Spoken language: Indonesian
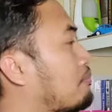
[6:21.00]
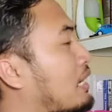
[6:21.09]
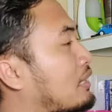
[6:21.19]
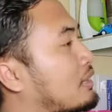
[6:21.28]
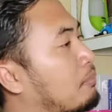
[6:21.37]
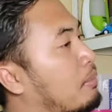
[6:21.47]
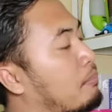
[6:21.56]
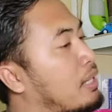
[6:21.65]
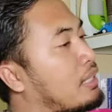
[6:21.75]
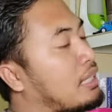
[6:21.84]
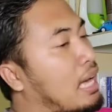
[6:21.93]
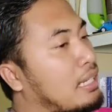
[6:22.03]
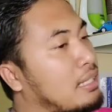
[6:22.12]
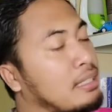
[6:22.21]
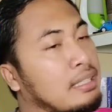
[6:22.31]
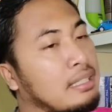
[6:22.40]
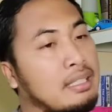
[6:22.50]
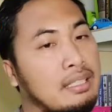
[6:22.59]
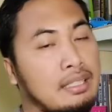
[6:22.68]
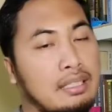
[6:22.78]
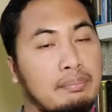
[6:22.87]
masa pemerintahan
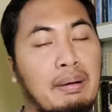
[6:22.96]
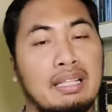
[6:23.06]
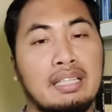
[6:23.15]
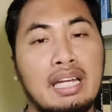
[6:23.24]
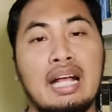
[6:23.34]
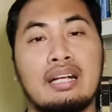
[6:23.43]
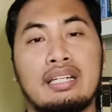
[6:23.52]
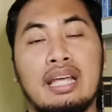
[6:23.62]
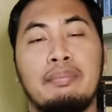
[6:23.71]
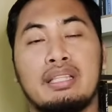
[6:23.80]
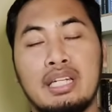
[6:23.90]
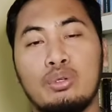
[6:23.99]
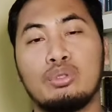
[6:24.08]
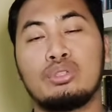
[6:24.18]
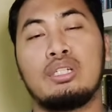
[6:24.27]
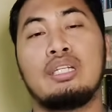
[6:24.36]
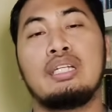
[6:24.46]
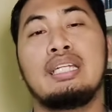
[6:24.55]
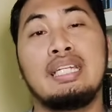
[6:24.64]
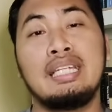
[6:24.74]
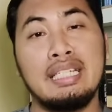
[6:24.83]
eh, Patriark Demetrius
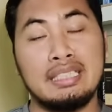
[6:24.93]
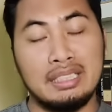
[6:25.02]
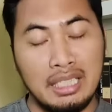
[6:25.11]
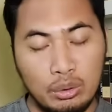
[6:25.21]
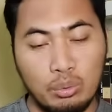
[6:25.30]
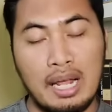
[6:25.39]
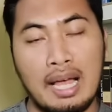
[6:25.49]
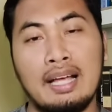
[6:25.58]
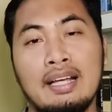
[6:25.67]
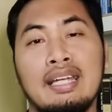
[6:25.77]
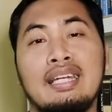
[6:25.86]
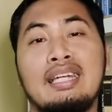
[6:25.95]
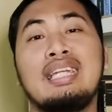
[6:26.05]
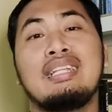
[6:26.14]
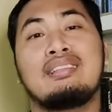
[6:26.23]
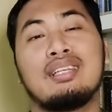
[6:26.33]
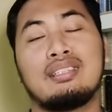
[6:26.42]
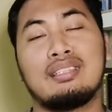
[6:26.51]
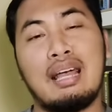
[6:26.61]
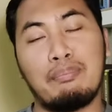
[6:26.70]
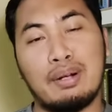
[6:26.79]
disitulah
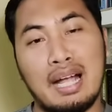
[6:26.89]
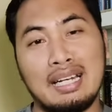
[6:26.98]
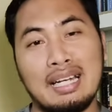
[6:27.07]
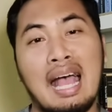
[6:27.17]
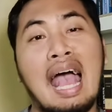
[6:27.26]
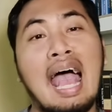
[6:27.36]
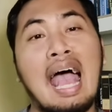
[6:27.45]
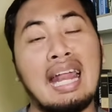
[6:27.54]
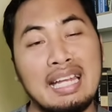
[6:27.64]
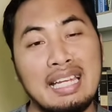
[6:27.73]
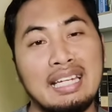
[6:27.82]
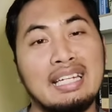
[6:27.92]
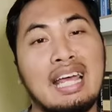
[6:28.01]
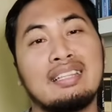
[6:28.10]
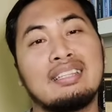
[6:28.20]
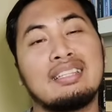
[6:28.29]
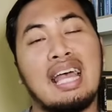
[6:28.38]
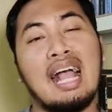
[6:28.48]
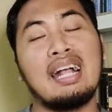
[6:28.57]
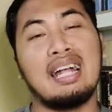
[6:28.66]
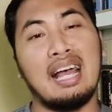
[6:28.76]
ditetapkan hari dan
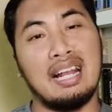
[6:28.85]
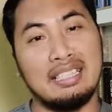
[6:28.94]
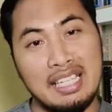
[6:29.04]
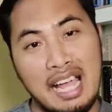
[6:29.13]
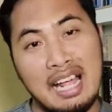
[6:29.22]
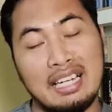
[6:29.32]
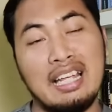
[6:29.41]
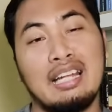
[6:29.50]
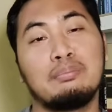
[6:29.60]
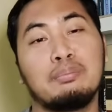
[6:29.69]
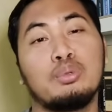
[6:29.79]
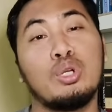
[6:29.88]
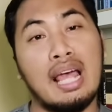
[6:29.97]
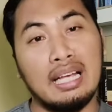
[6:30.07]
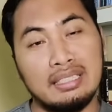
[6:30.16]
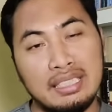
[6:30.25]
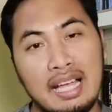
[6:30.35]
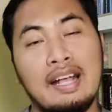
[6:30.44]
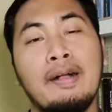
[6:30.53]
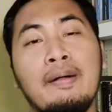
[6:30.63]
tanggalnya dan bulannya